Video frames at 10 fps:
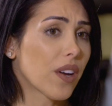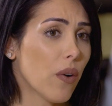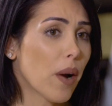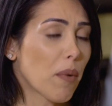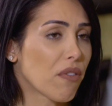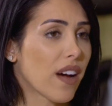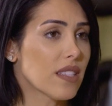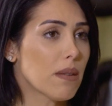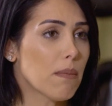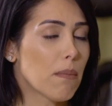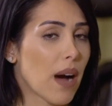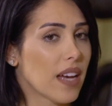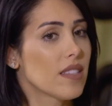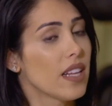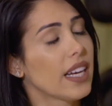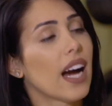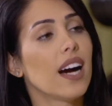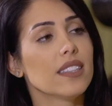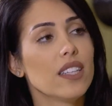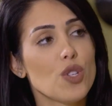ou não, é uma fase mais
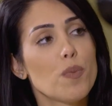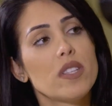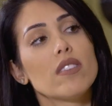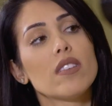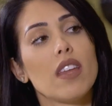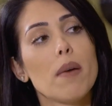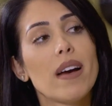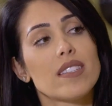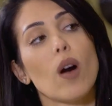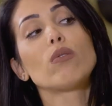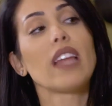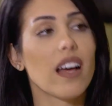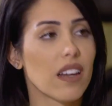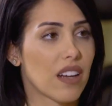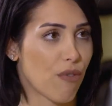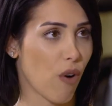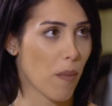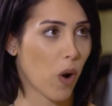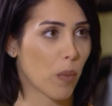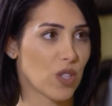delicada e a gente precisa ter mais cautela na
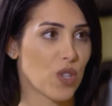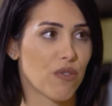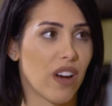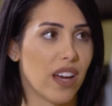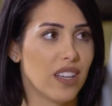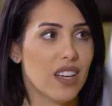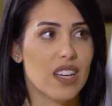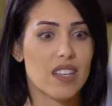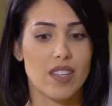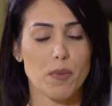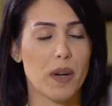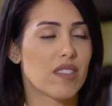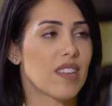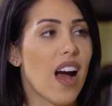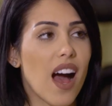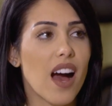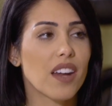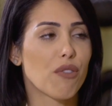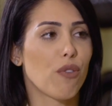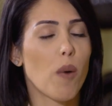forma como a gente vai se expressar,
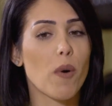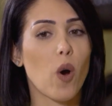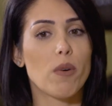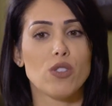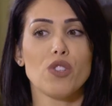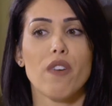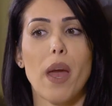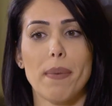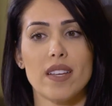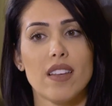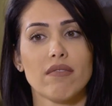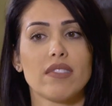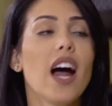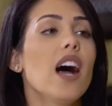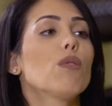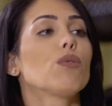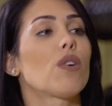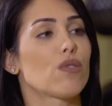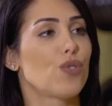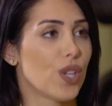na forma como a gente vai apresentar o
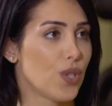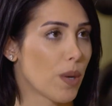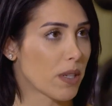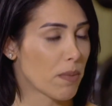nosso dia a dia para as